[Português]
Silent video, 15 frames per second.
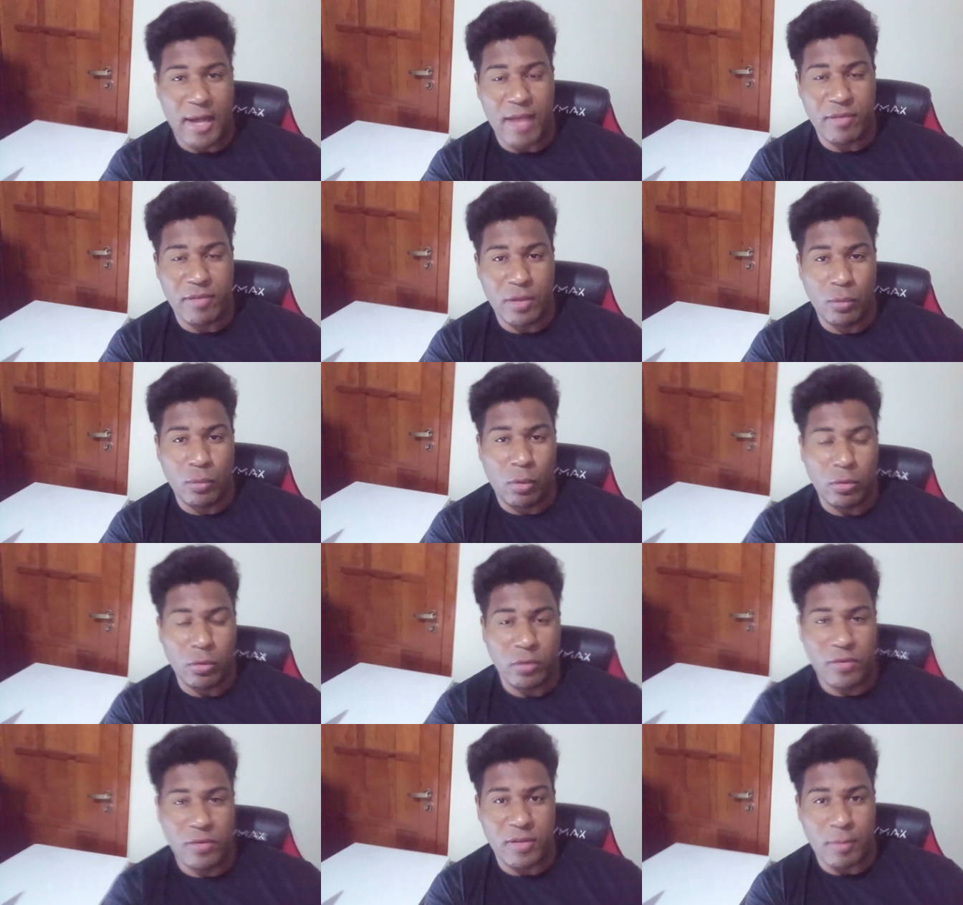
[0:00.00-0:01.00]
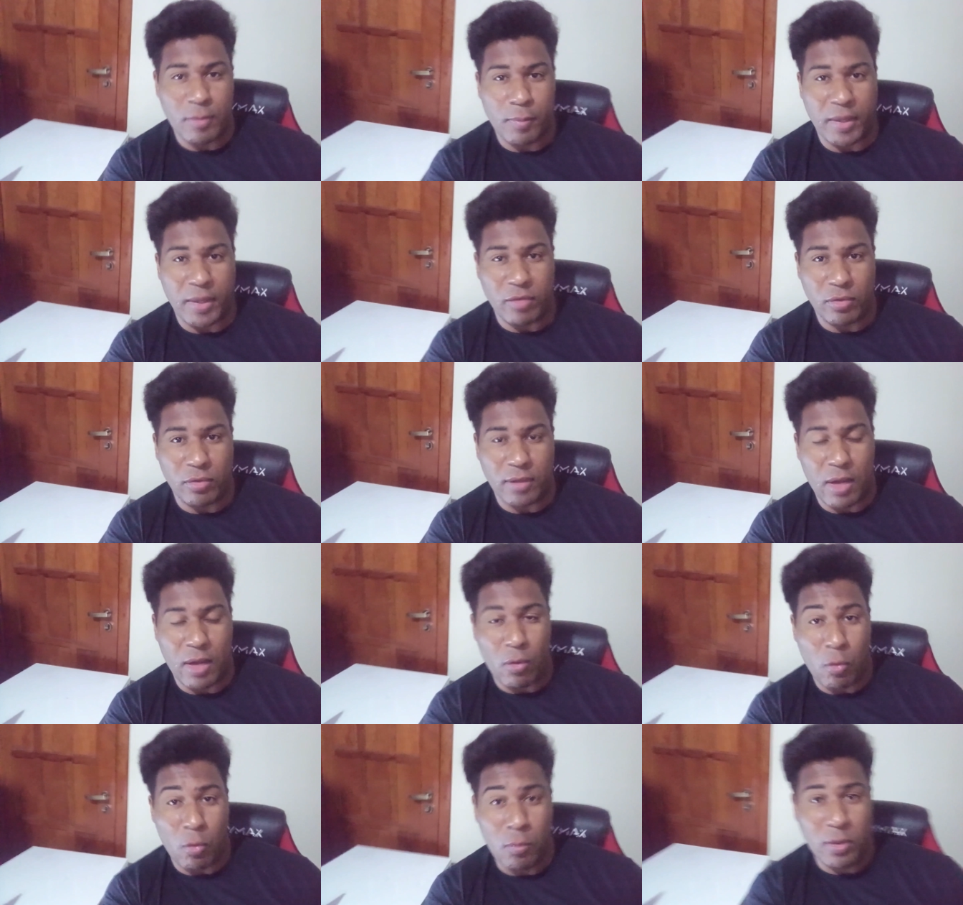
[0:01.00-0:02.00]
caso aí do outro sistema
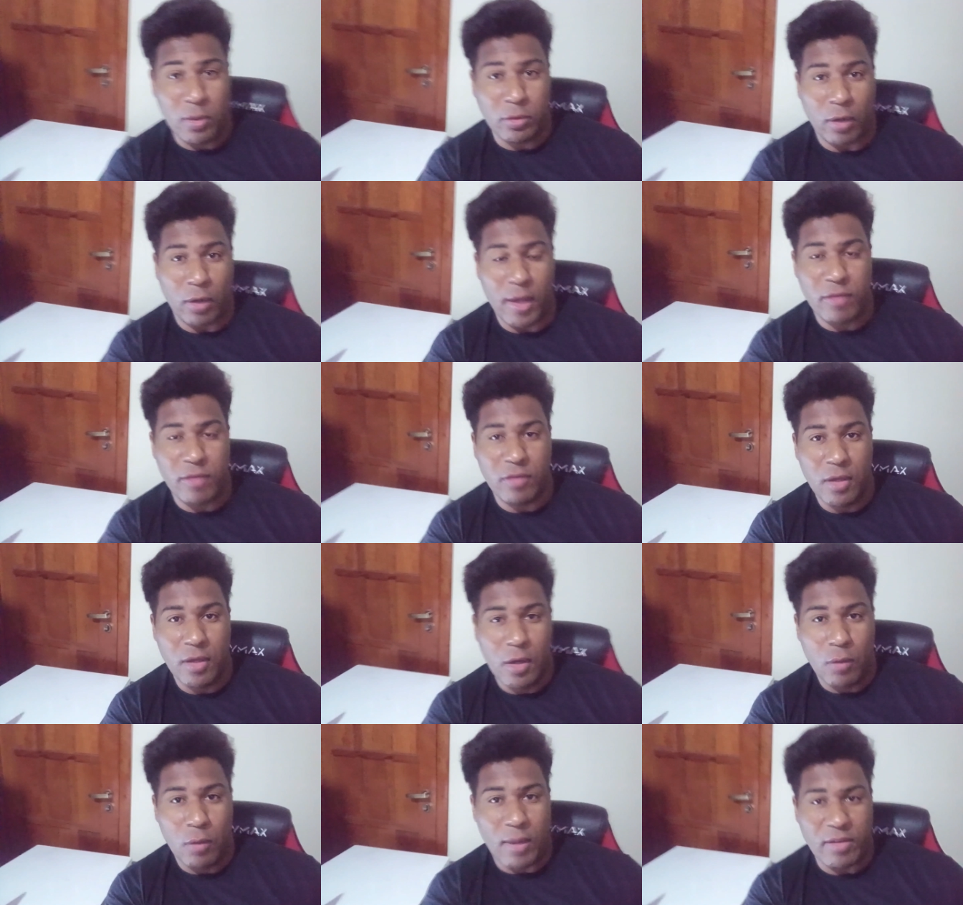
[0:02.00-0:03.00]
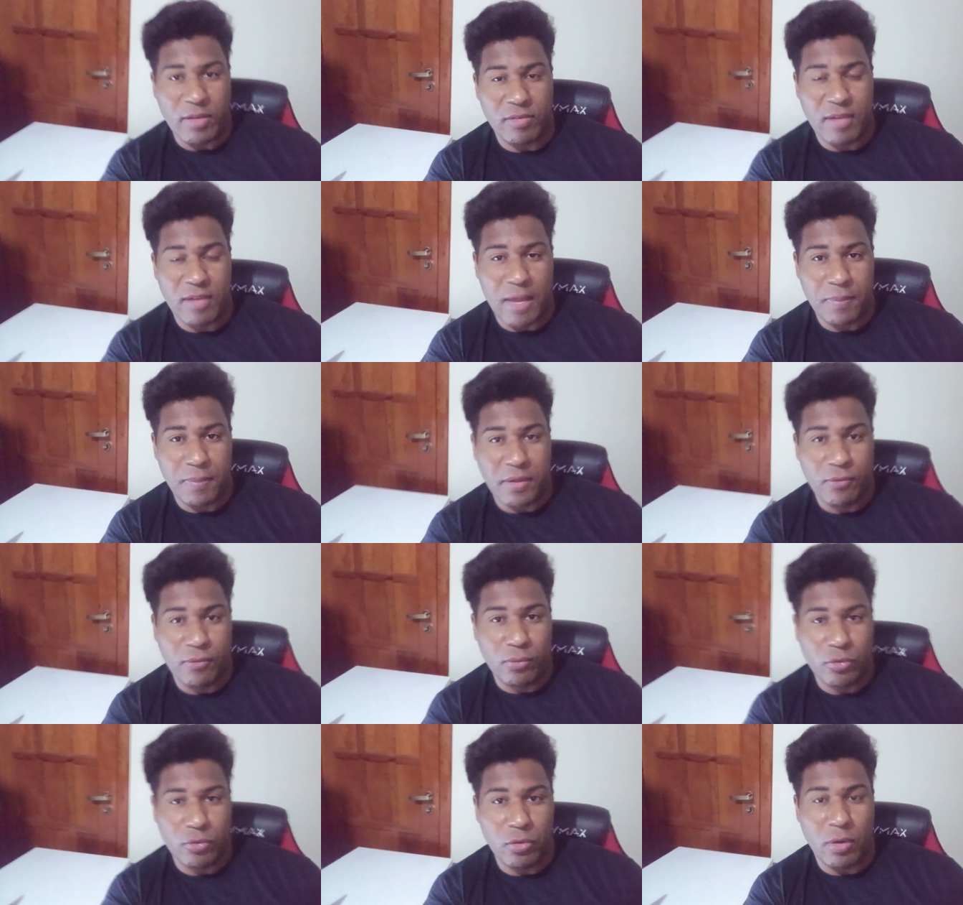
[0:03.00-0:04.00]
operacional, como o Android, o WhatsApp ele
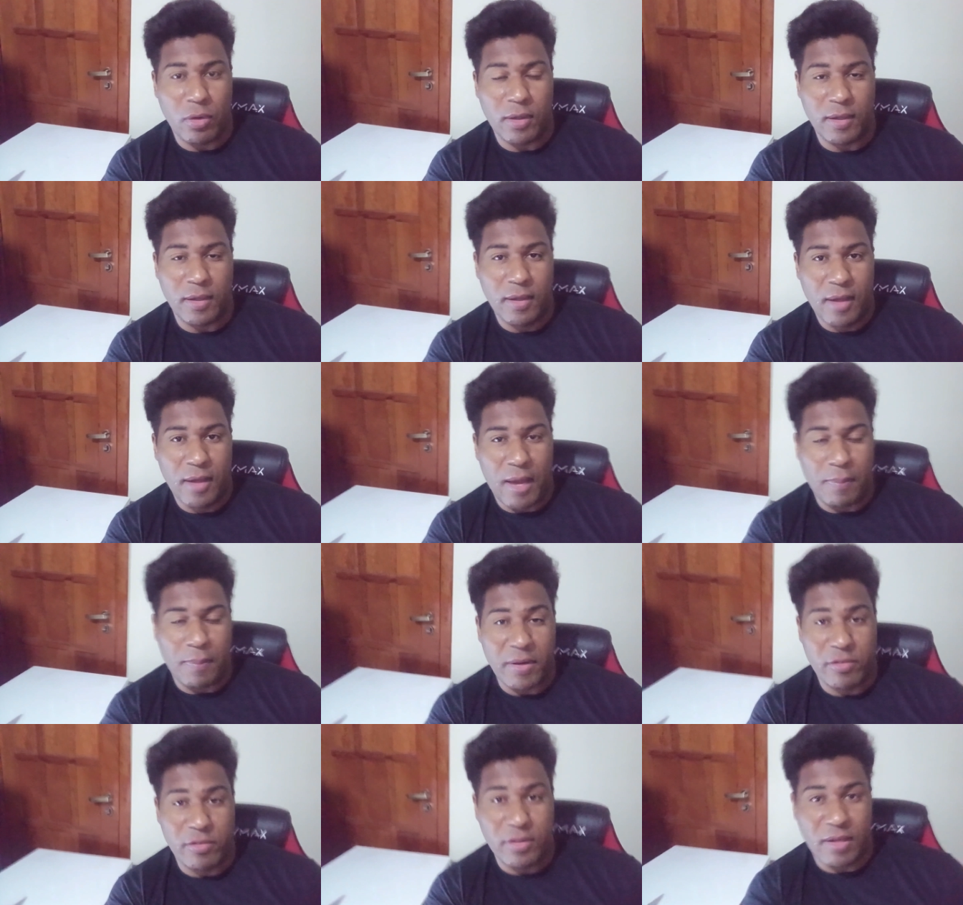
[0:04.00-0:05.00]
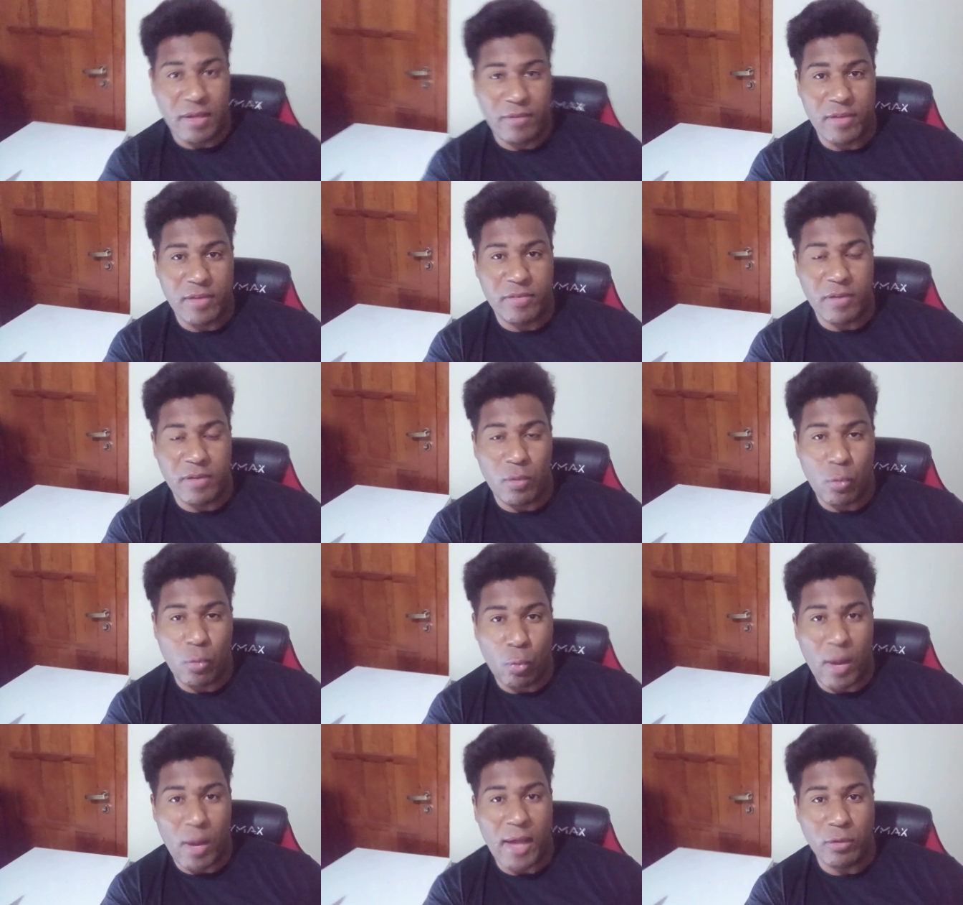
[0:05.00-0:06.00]
funciona a partir da versão
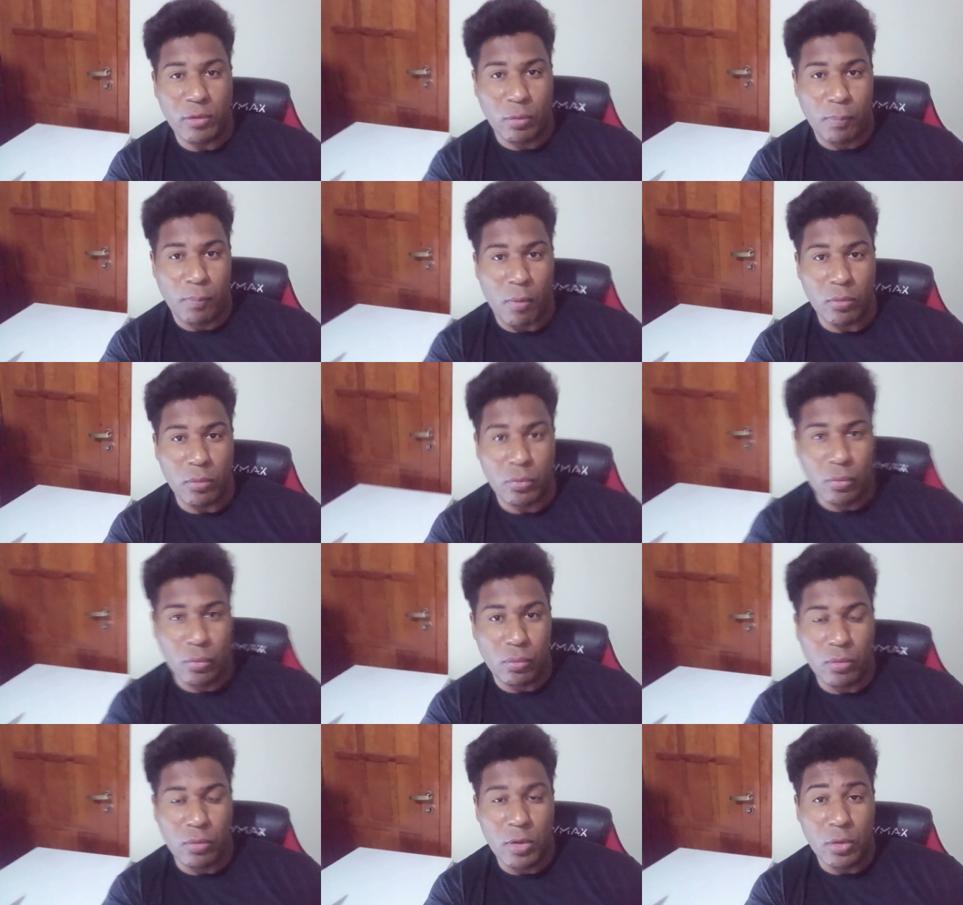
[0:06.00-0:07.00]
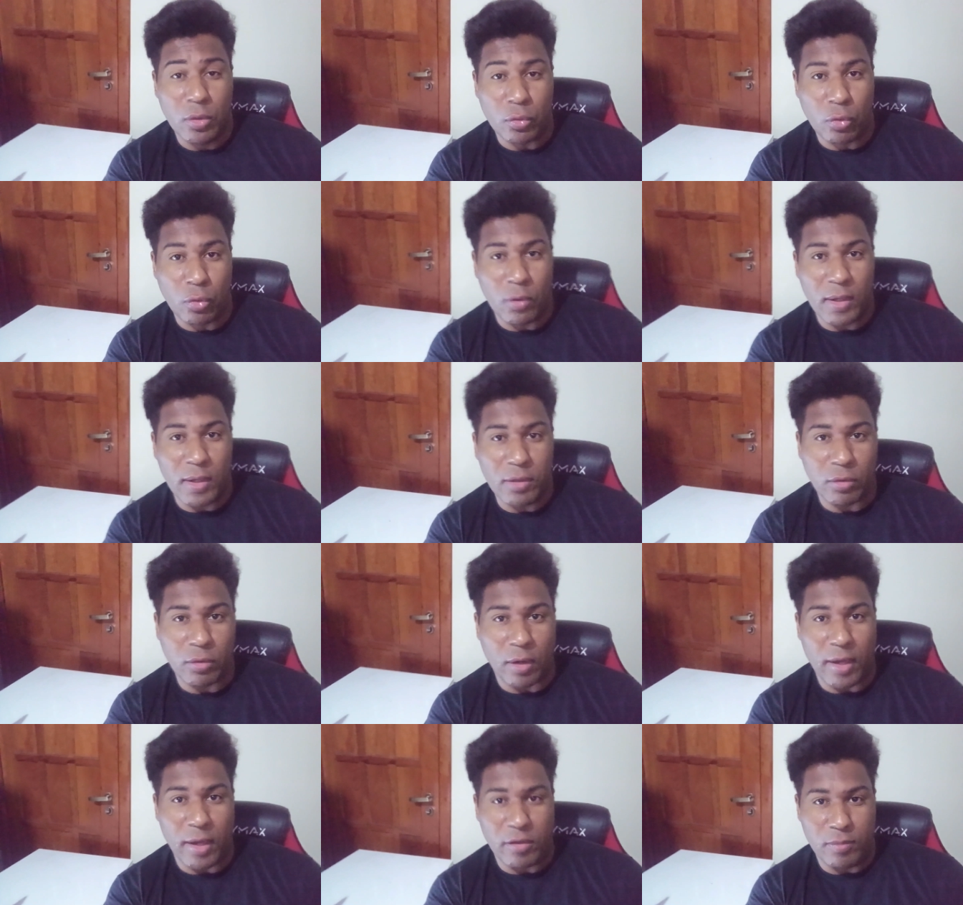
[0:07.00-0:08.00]
4.1 do
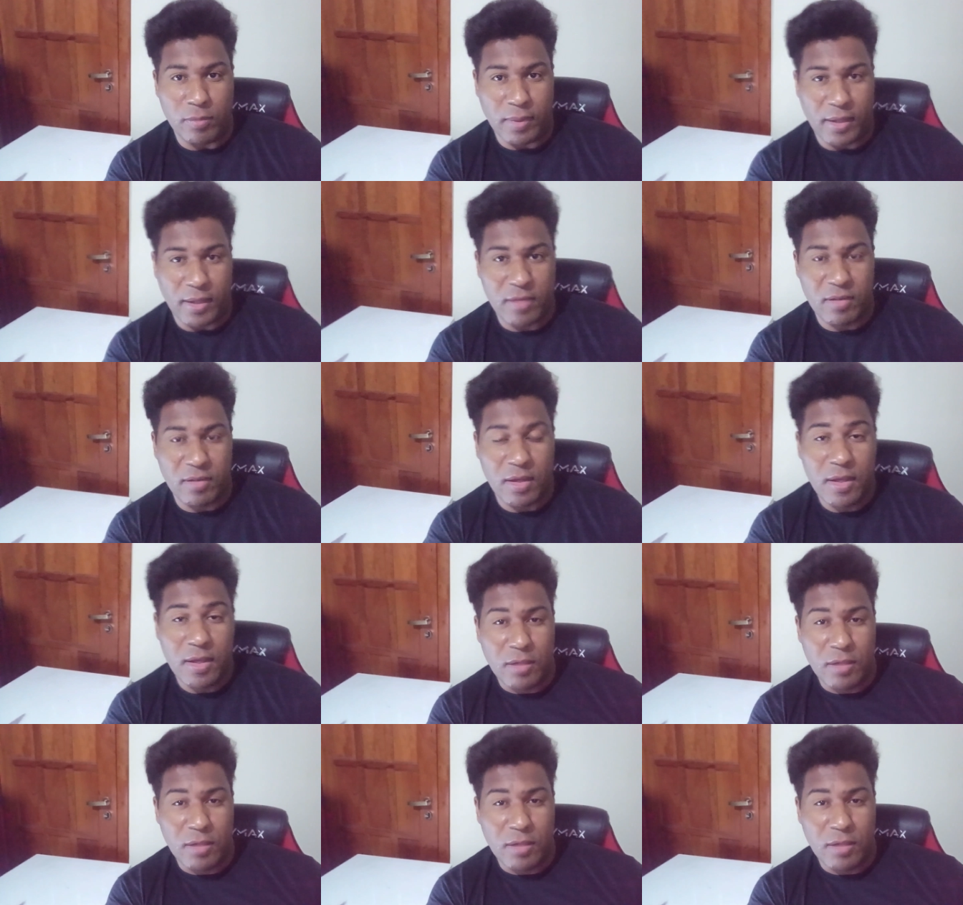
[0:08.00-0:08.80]
Android, beleza?